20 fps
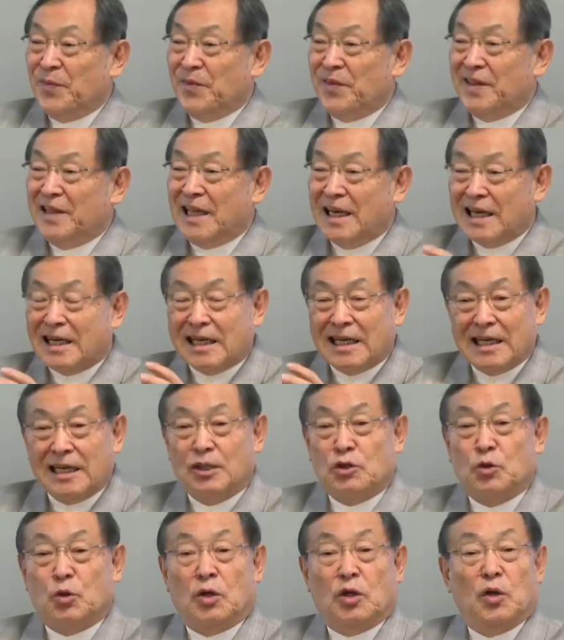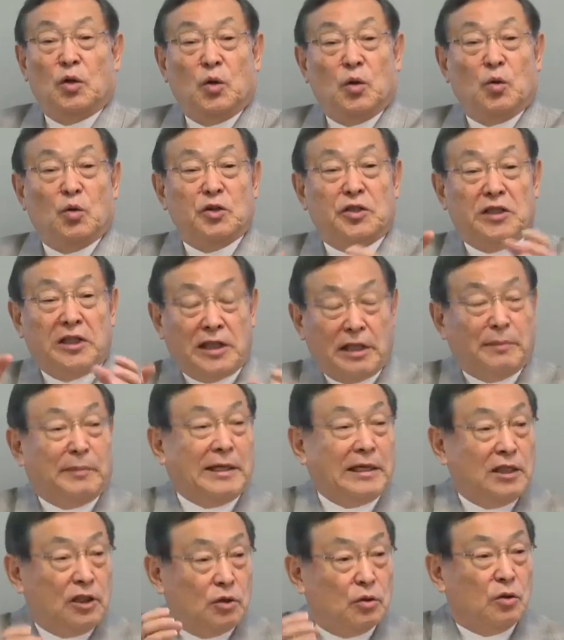だからそれを教えれ
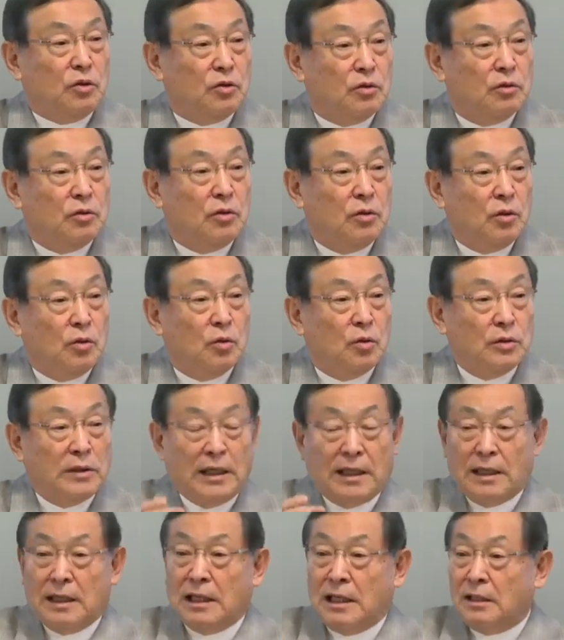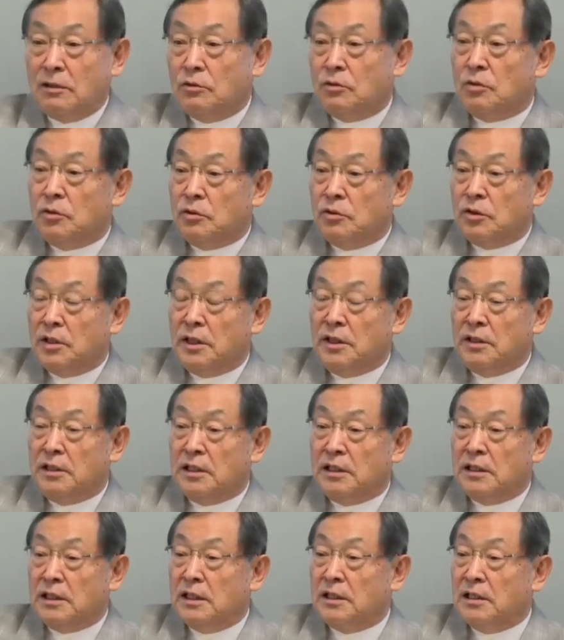ばいいという、答えがあるという前
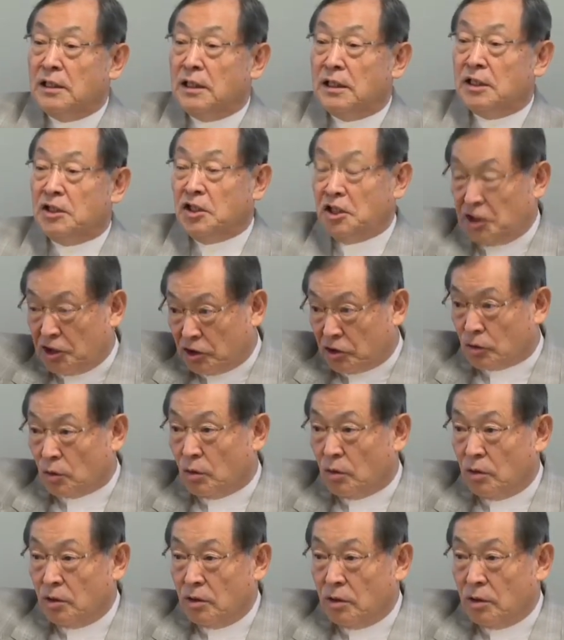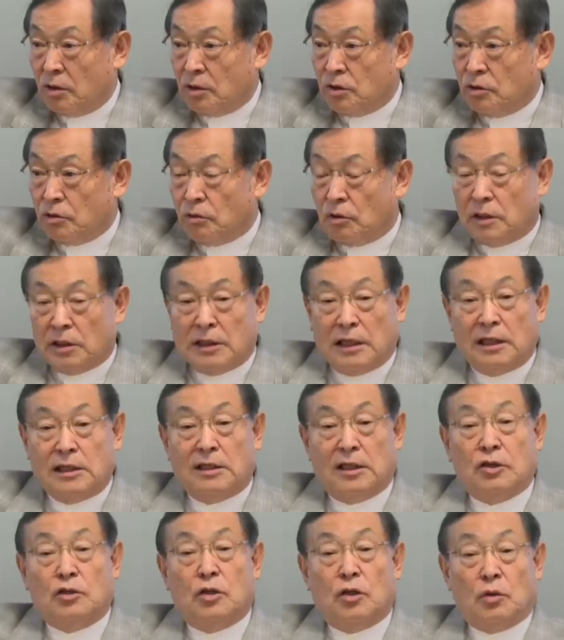提だったらティーチというのは成り
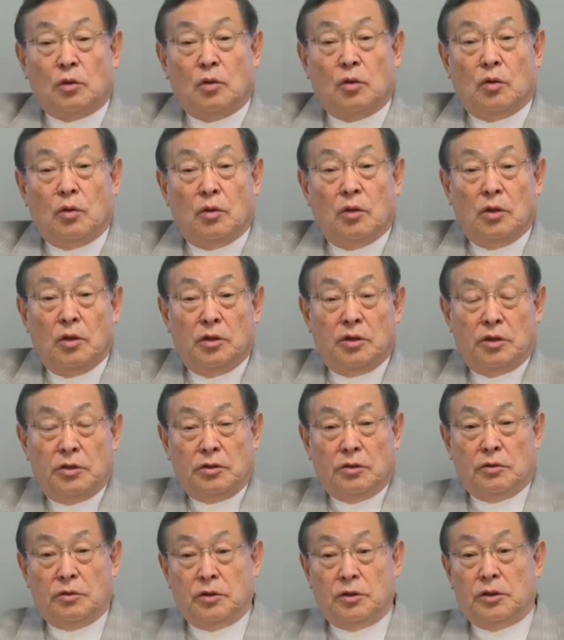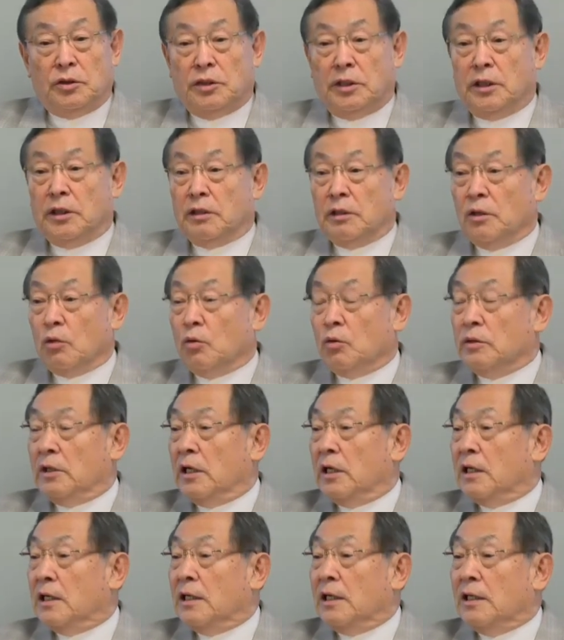立つけど、にじゅういっせいきは答
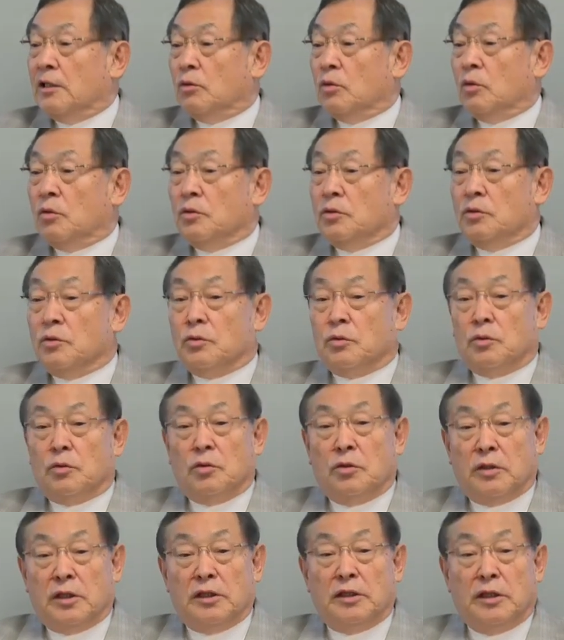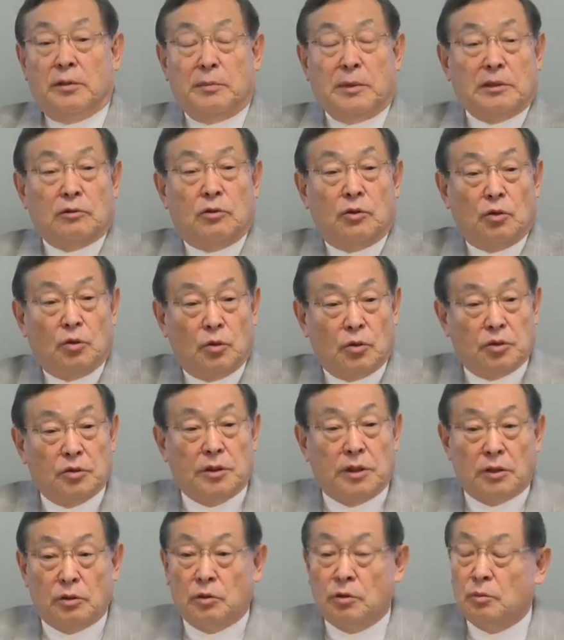えがないということで、デンマークの教育
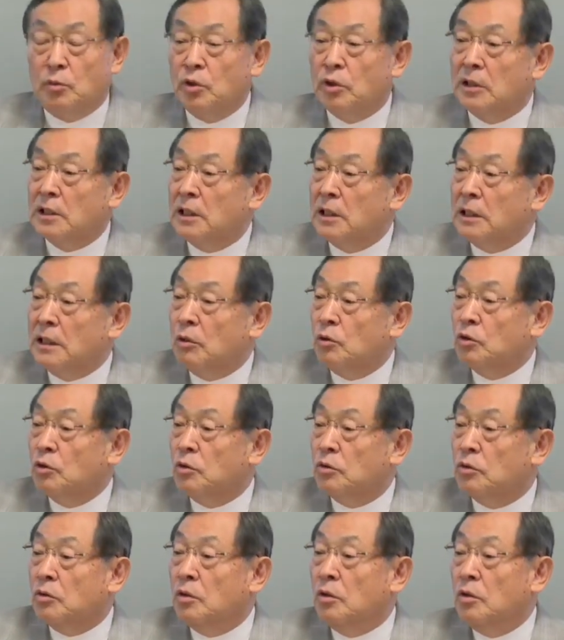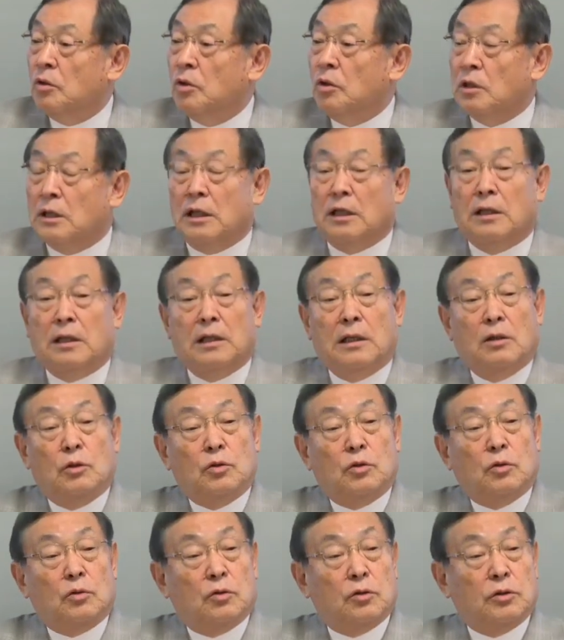制度をもう一回直そうと考え直
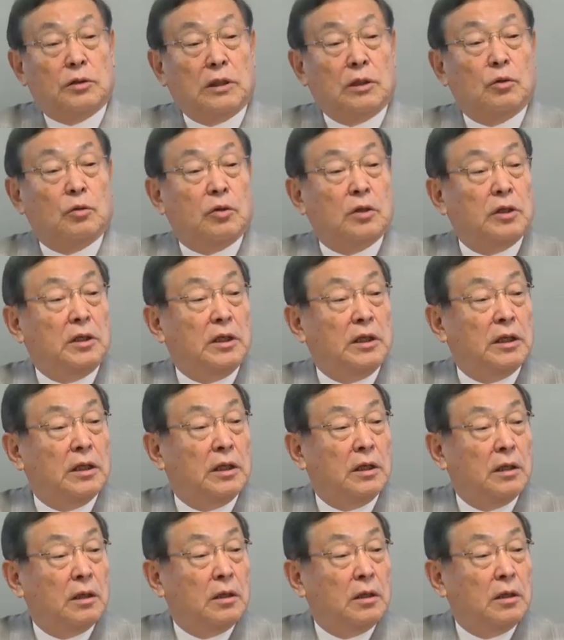そうとした時に、